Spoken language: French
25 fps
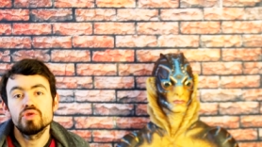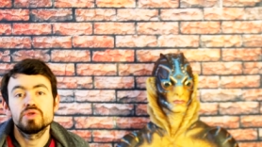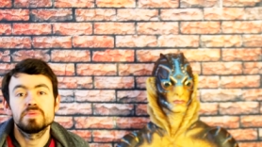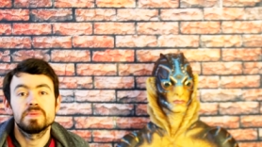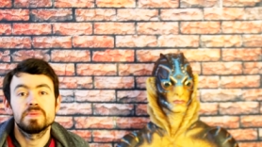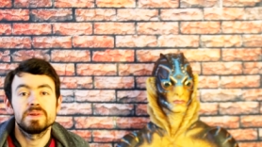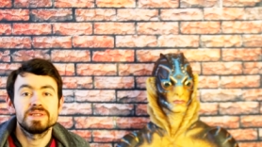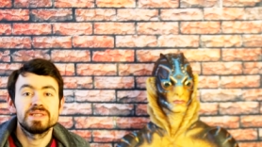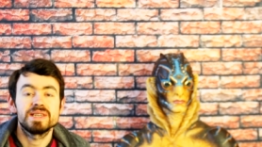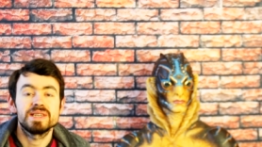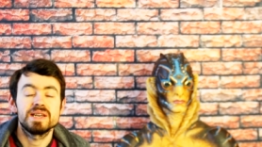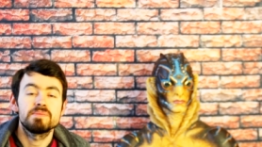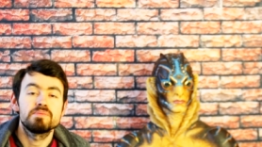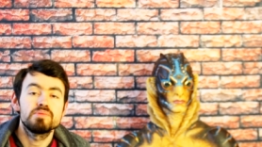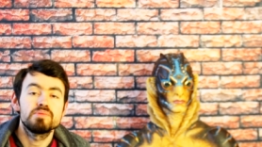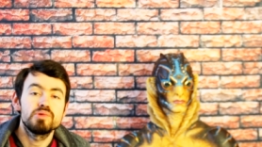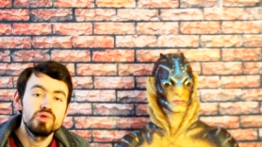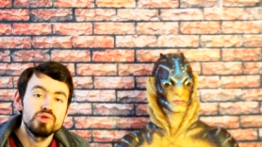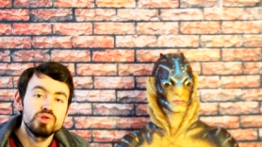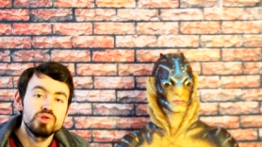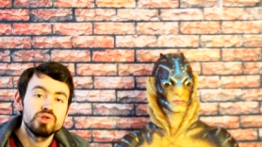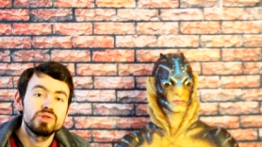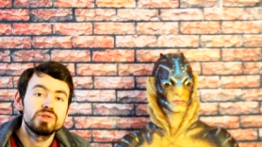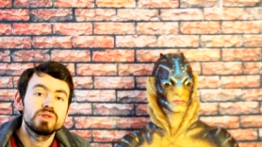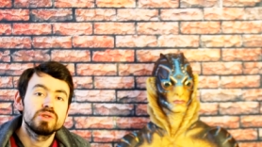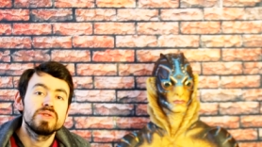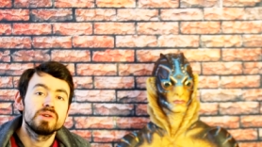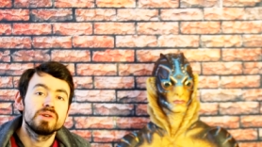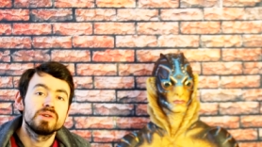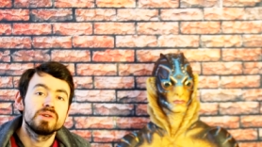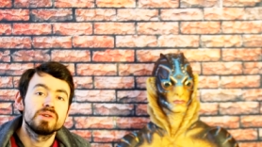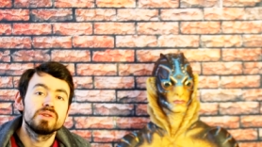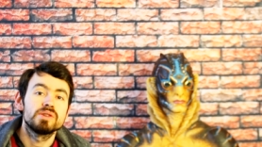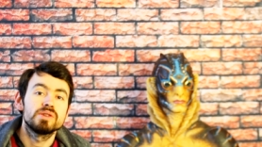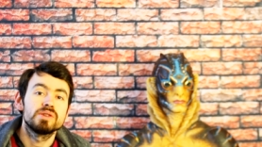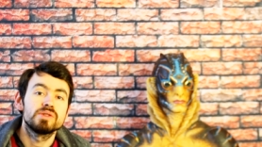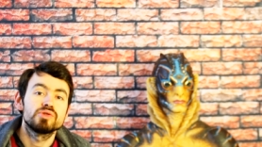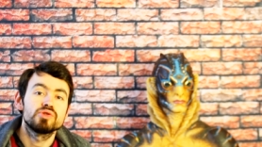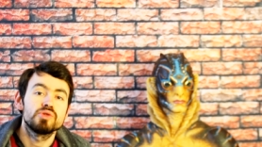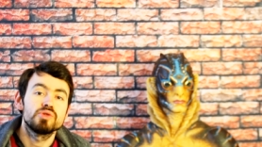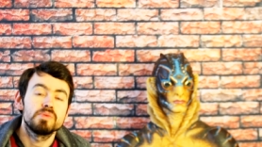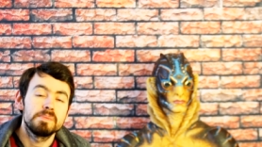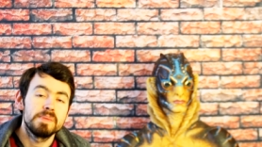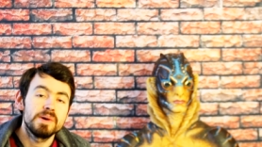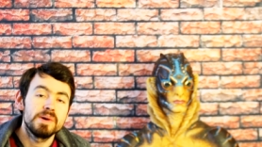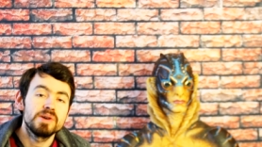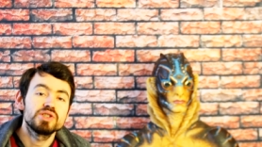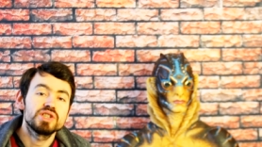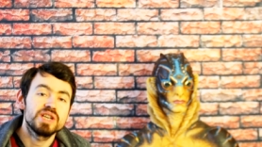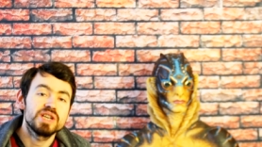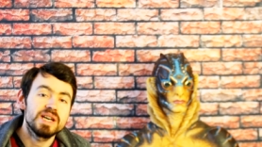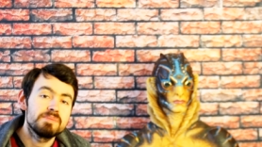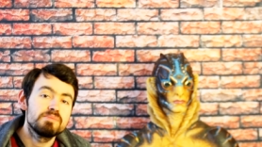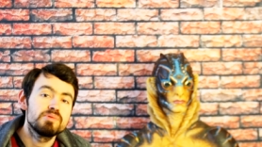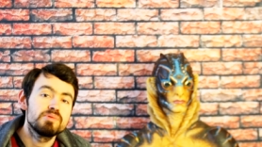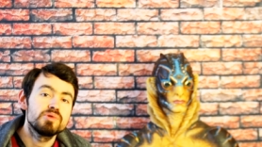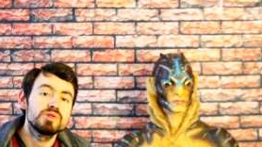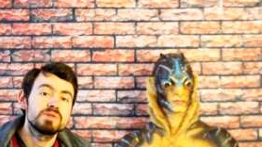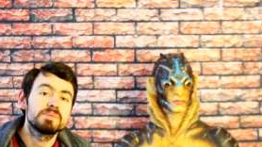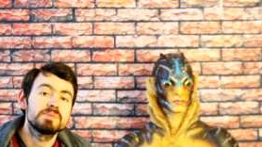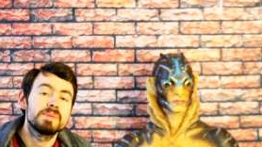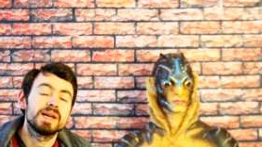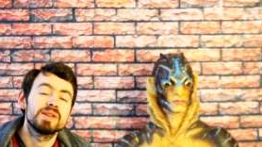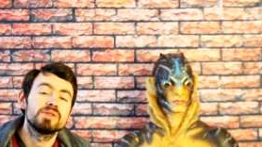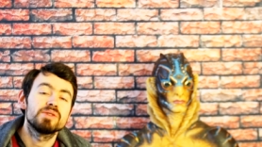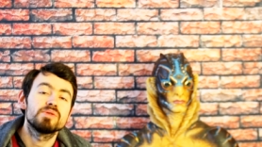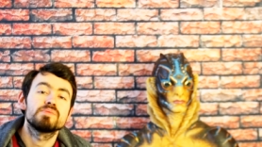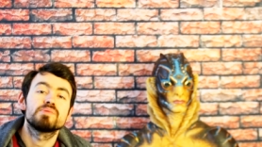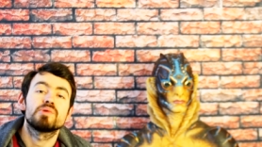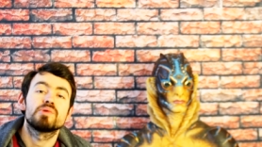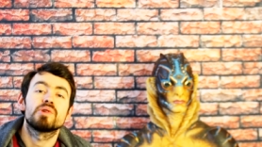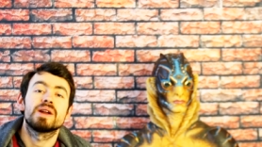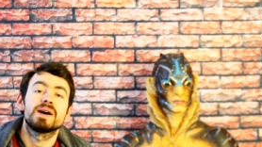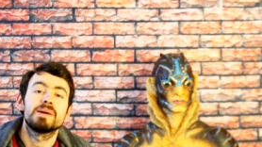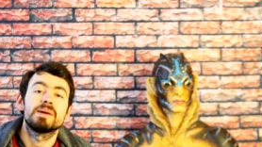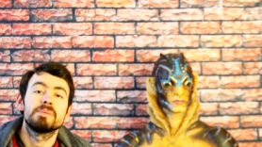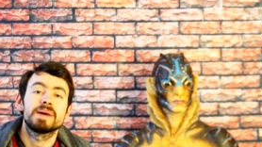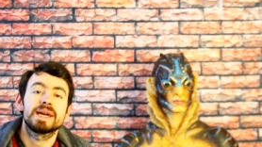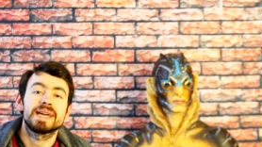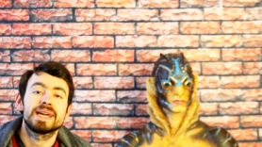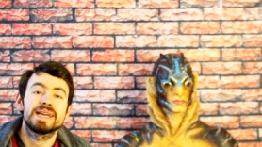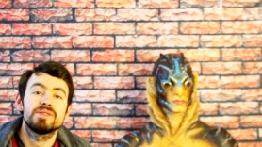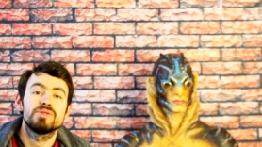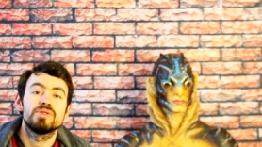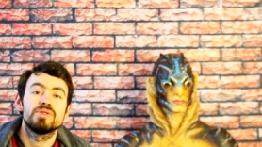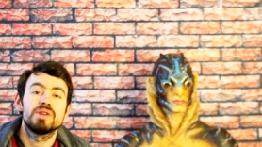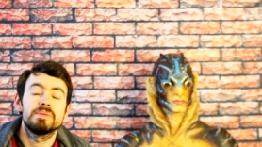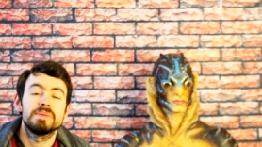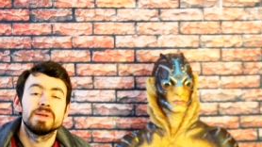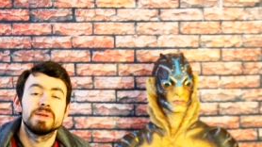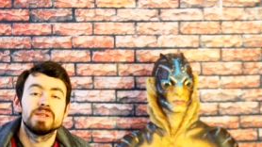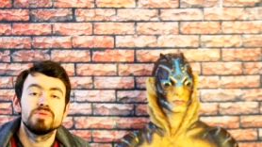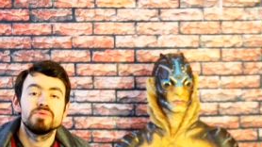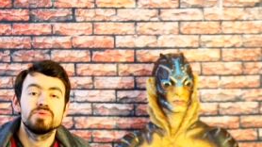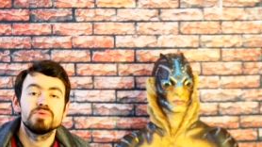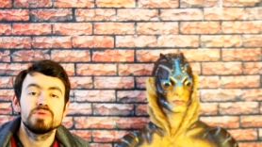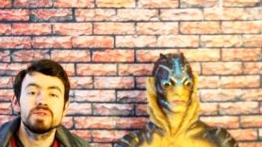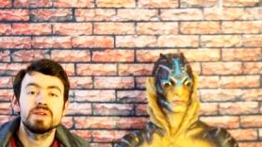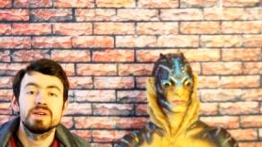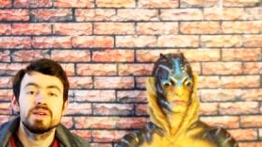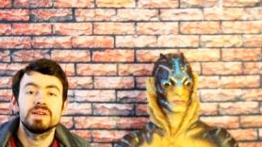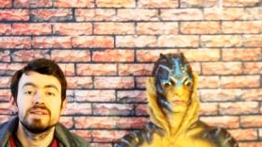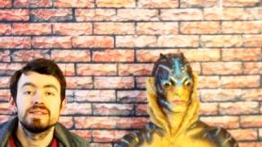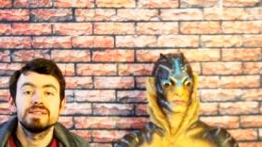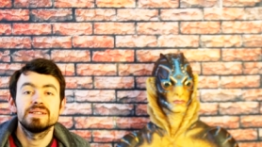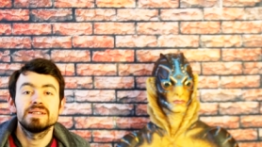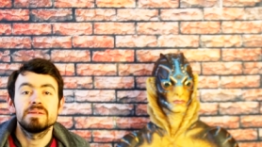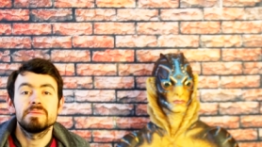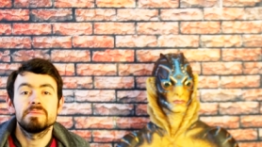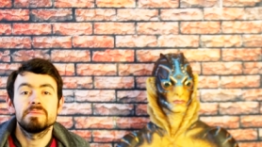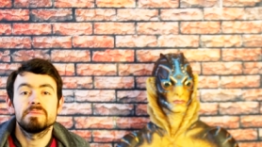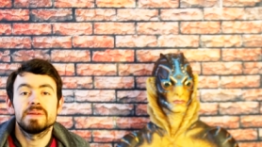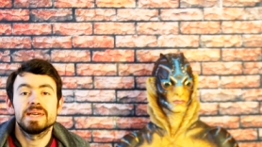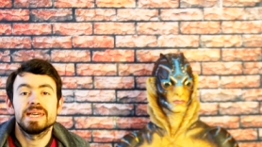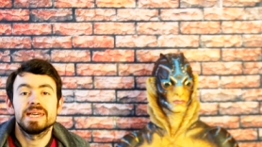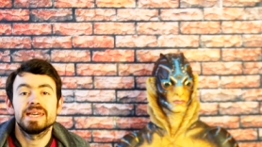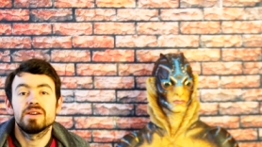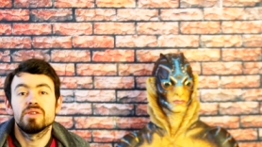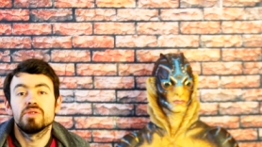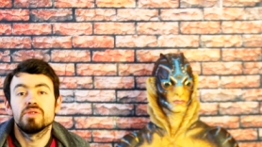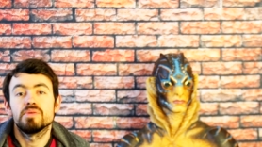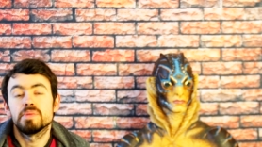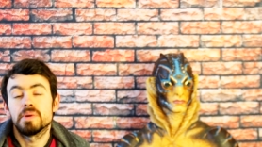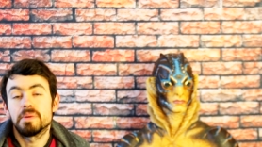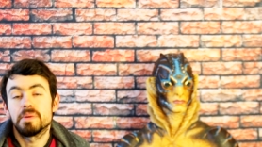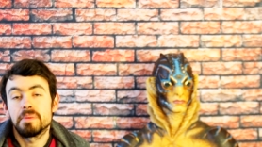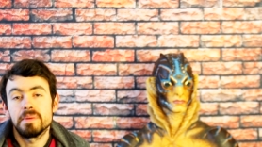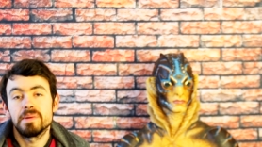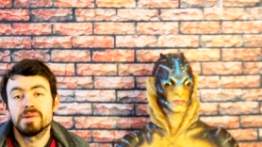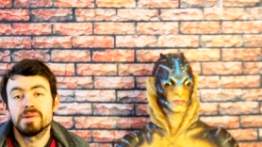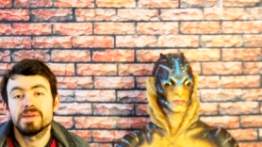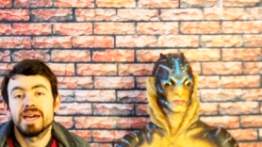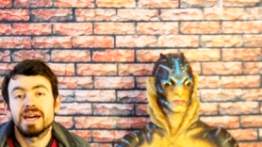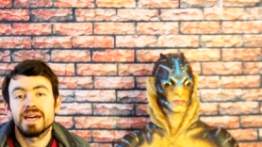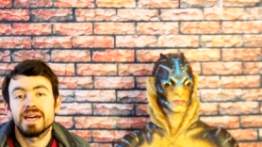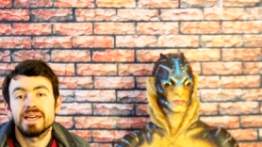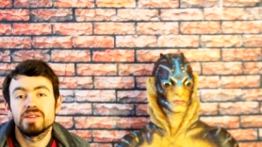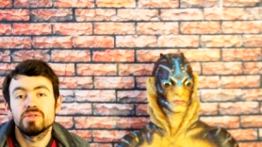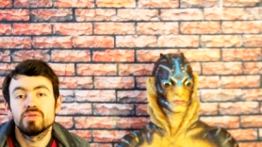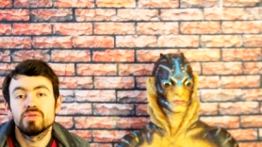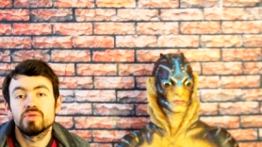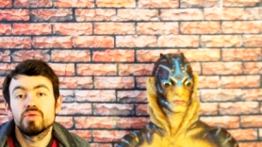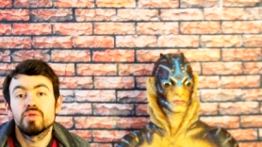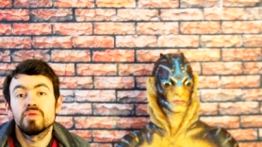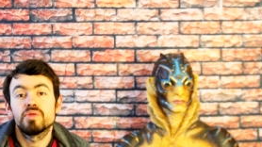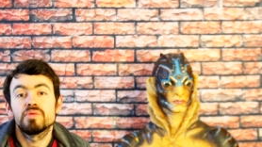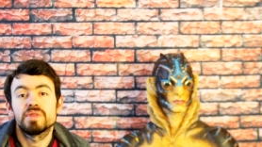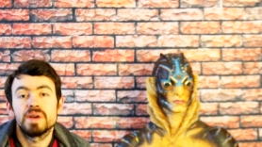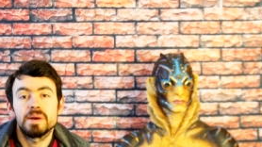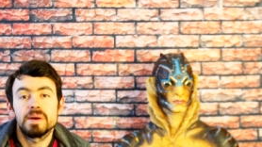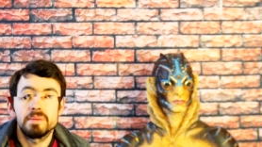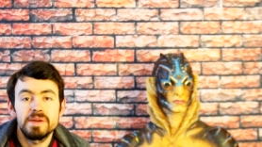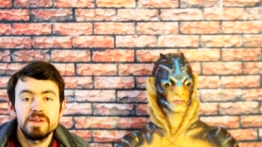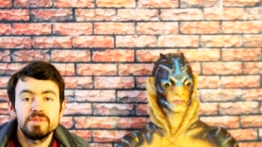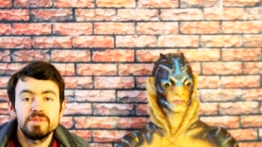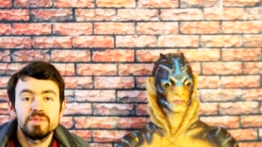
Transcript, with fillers: Je, penserai plus, euh, je pencherai plus pardon, pour la maquette de la Méduse, mais euh, pour le moment, il n'y a rien de confirmé.